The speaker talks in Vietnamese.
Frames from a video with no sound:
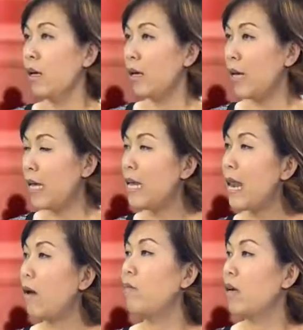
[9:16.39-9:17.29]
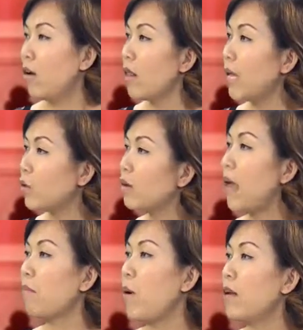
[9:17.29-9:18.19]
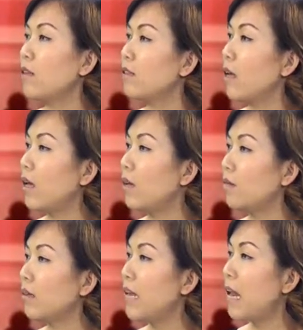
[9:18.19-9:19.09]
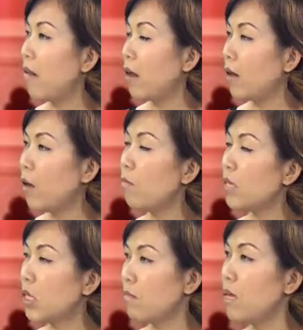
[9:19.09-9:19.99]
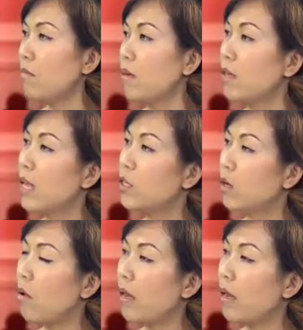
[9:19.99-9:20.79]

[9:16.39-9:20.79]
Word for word: khi nào thì mình có thể chuẩn đoán bé được tự kỷ khi nào là cái lúc mà sớm nhất mình có thể chuẩn đoán